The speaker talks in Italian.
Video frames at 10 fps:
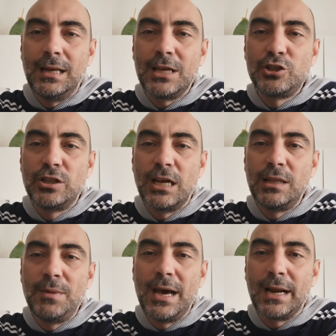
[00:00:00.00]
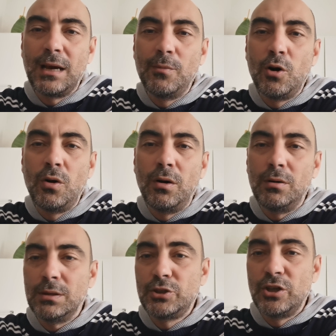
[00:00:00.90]
La città di
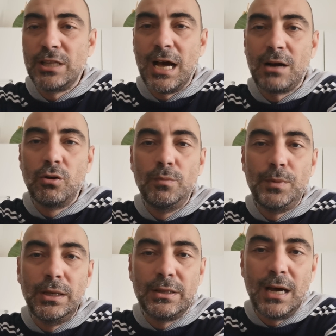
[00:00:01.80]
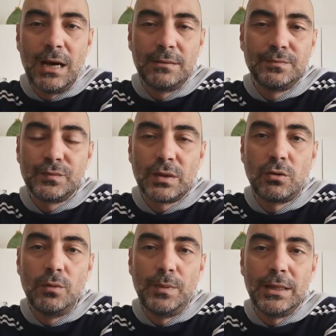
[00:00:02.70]
Bergamo, città colpita,
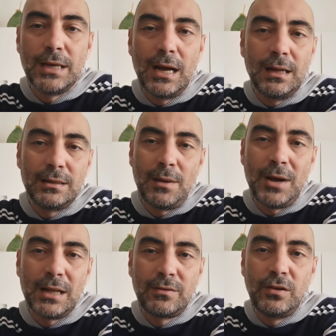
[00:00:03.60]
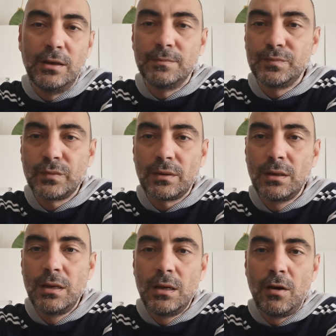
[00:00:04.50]
colpita da matti,
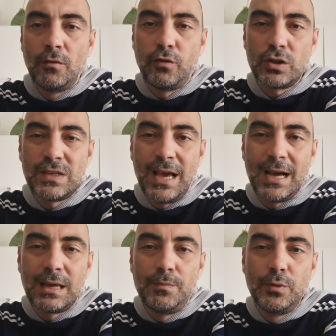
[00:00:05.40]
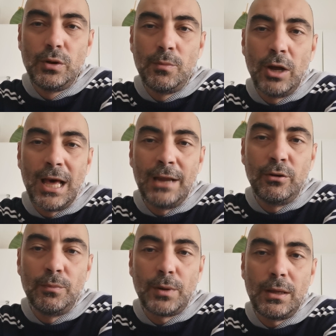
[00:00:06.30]
forse anche più di
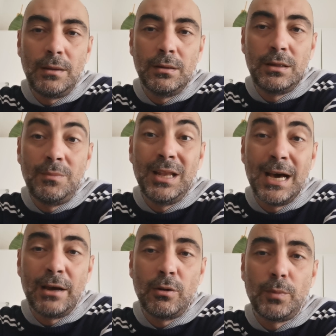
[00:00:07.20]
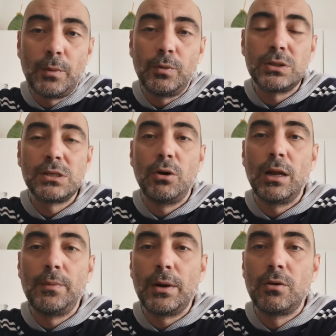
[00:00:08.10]
Milano, in, di Milano in
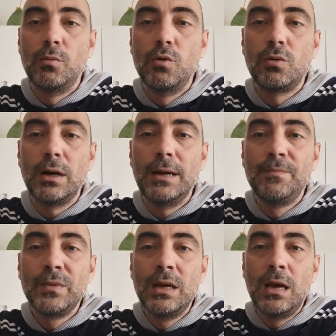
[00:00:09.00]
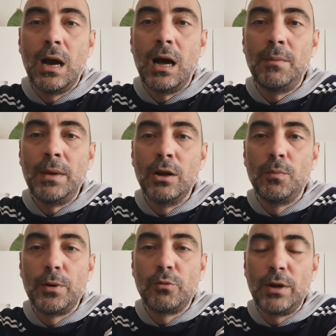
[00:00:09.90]
proporzione, però comunque
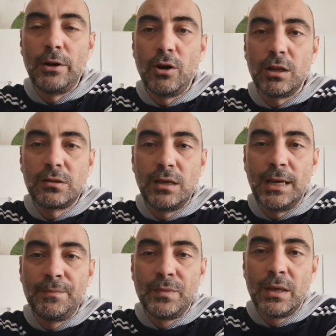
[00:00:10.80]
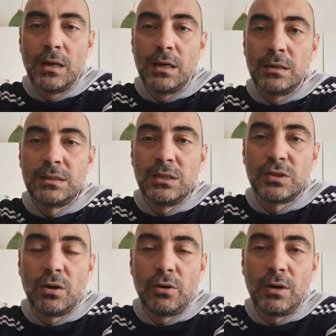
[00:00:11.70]
almeno per una notte si
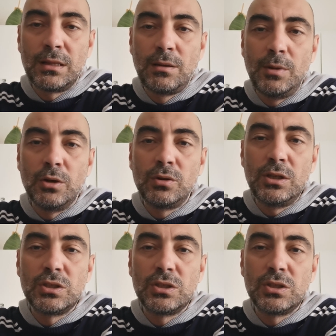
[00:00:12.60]
sono un attimino